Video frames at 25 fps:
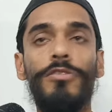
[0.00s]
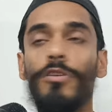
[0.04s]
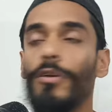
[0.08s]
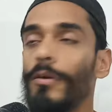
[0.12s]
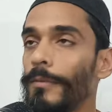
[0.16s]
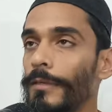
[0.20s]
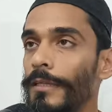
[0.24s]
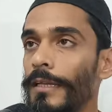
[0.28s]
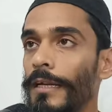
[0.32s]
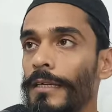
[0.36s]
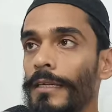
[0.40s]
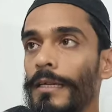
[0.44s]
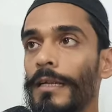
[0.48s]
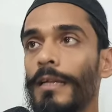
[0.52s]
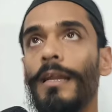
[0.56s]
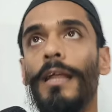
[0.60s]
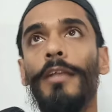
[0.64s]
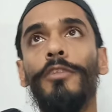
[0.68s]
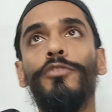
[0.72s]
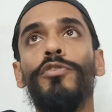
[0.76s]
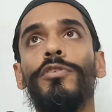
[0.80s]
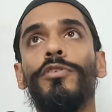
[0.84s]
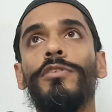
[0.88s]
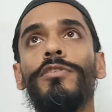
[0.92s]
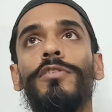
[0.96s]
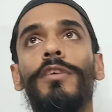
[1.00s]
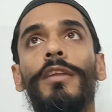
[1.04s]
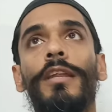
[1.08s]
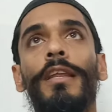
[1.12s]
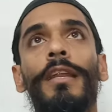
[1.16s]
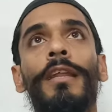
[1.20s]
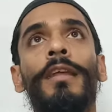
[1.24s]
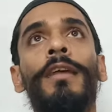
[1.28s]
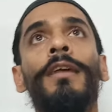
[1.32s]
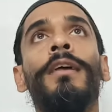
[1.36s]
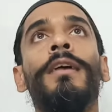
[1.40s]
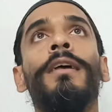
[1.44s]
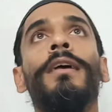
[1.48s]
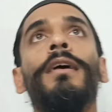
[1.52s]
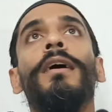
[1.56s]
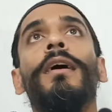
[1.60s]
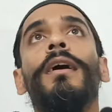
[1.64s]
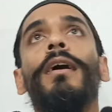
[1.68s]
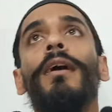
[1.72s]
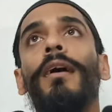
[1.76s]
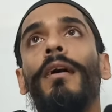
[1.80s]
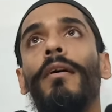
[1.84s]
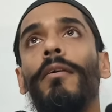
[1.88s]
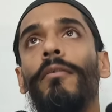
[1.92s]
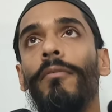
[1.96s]
আজকেও আমাদের একটা রাজ্য স্তরের
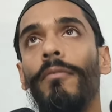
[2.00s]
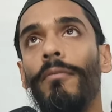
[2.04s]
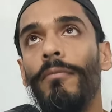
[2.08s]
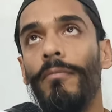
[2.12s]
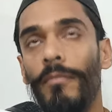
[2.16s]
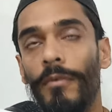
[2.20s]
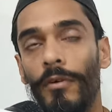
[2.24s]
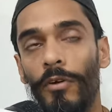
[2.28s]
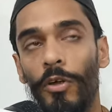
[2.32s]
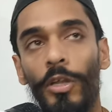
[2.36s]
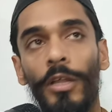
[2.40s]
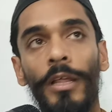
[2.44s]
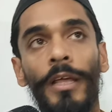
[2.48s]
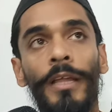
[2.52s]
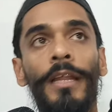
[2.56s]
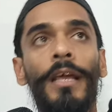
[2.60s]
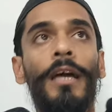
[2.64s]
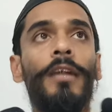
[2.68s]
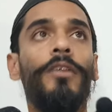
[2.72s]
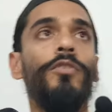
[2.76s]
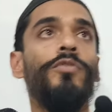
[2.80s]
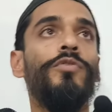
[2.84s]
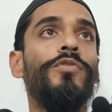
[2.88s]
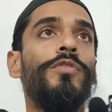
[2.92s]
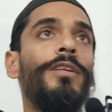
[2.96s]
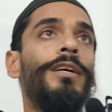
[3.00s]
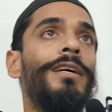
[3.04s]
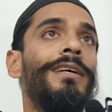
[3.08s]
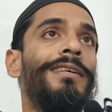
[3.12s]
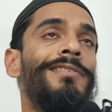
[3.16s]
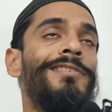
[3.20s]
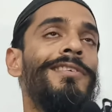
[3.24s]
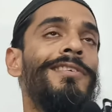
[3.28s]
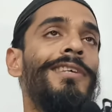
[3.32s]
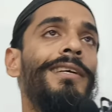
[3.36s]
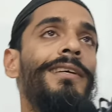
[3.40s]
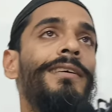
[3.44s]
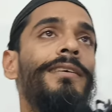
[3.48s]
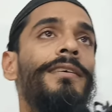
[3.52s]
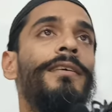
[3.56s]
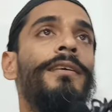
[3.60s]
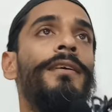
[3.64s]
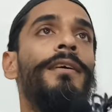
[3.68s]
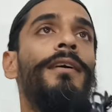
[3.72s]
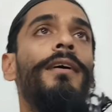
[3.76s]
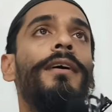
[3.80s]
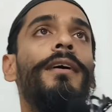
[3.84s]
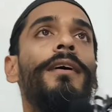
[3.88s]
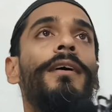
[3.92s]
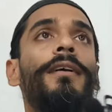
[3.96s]
অনলাইনে আলোচনা আছে
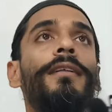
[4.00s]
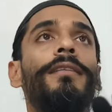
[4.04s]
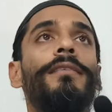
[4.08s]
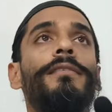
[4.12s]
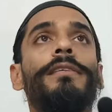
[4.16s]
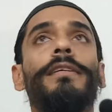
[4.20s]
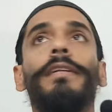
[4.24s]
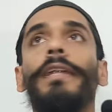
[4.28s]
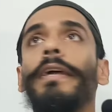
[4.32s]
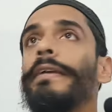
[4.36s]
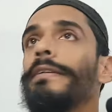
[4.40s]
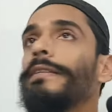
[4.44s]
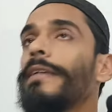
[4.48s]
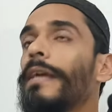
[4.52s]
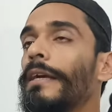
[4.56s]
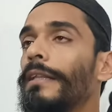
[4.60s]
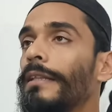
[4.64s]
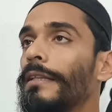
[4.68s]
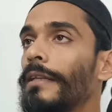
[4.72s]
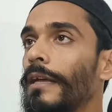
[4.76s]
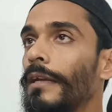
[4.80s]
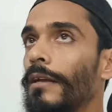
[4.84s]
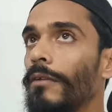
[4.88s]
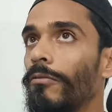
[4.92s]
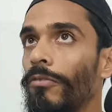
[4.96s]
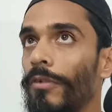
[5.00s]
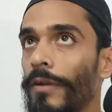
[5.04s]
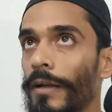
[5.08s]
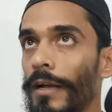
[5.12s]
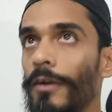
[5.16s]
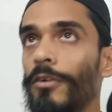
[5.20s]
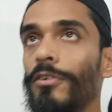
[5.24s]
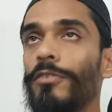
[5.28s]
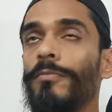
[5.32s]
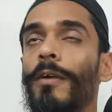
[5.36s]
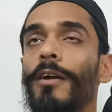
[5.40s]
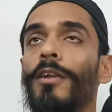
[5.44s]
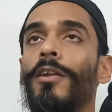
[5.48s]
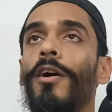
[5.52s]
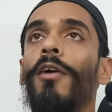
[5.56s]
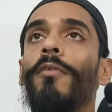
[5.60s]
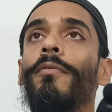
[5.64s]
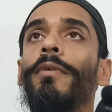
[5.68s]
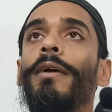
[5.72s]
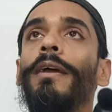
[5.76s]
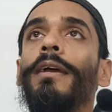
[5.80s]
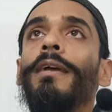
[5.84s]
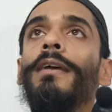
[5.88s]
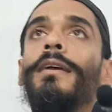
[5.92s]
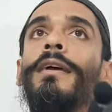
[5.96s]
সেটা সেখান থেকে একটা ওয়ে আউট বার
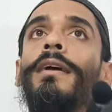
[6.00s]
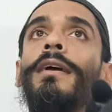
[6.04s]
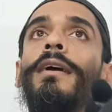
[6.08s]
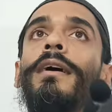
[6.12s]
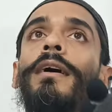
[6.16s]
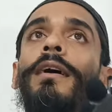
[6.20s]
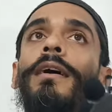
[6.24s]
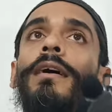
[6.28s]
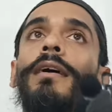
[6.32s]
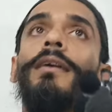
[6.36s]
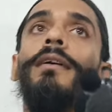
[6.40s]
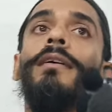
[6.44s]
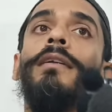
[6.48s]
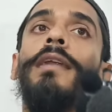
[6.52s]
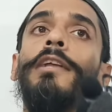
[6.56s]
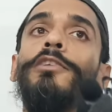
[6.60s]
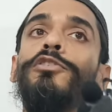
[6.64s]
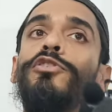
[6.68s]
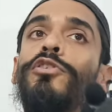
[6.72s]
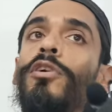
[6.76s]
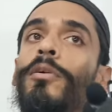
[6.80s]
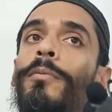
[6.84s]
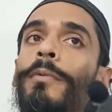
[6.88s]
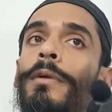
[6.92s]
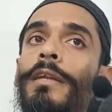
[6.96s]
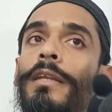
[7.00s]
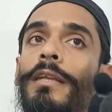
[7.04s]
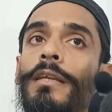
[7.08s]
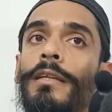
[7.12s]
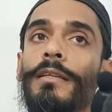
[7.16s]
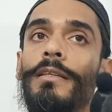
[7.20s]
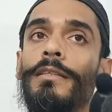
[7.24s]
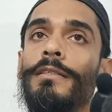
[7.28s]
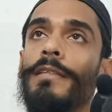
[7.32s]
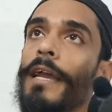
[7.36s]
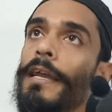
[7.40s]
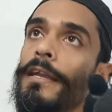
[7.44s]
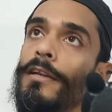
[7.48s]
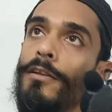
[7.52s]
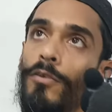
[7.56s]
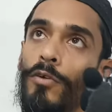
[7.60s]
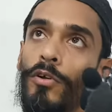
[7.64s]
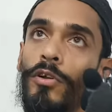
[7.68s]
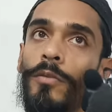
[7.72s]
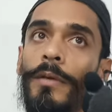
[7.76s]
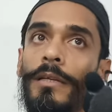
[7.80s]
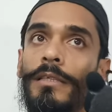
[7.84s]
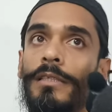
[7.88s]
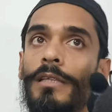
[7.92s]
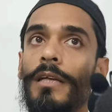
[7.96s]
হবে রাজ্য কমিটি ডিসাইড
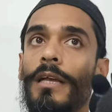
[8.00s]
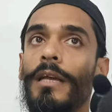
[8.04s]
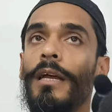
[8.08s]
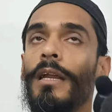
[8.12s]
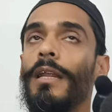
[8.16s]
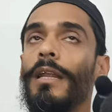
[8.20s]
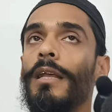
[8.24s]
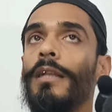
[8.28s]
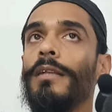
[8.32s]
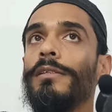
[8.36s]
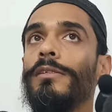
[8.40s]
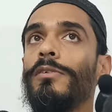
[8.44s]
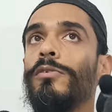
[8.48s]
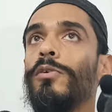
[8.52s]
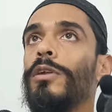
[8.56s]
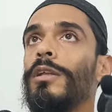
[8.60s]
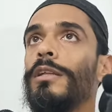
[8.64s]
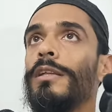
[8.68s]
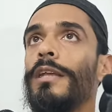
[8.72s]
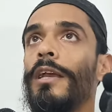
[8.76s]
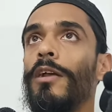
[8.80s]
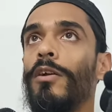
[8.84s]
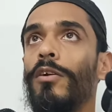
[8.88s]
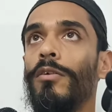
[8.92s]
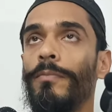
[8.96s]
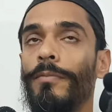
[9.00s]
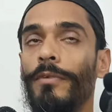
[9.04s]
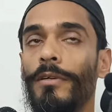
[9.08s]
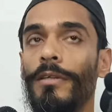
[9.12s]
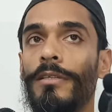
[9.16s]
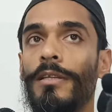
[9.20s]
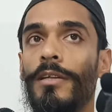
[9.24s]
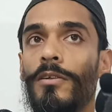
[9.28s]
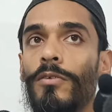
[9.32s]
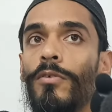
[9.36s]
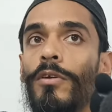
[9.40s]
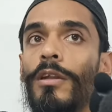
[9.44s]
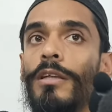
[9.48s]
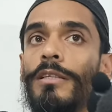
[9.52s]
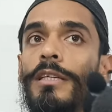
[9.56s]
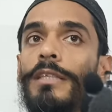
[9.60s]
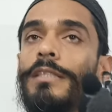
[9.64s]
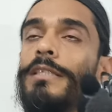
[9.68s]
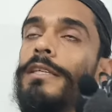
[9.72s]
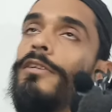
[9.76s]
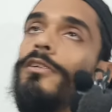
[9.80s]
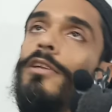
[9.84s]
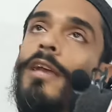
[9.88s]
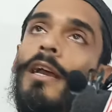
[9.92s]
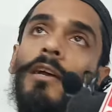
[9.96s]
করবে যেখানে করা যায় কম্পিটিশন করা যায়
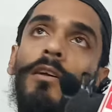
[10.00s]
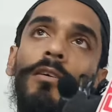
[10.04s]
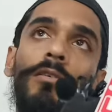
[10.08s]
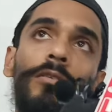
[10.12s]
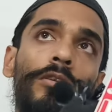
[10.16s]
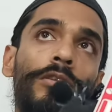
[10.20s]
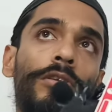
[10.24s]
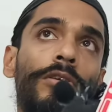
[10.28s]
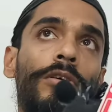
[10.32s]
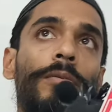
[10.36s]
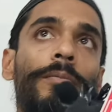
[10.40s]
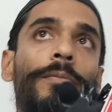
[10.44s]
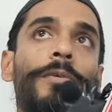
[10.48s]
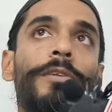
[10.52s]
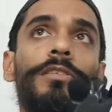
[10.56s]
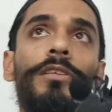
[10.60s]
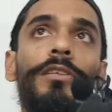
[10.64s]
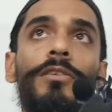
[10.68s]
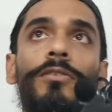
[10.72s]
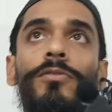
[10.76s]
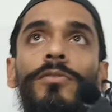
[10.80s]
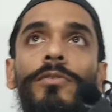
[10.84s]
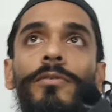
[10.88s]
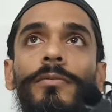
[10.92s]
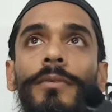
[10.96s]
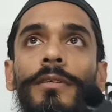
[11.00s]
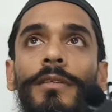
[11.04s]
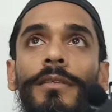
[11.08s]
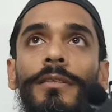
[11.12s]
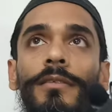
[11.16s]
সেই জায়গাগুলোতে কম্পিটিশন করবে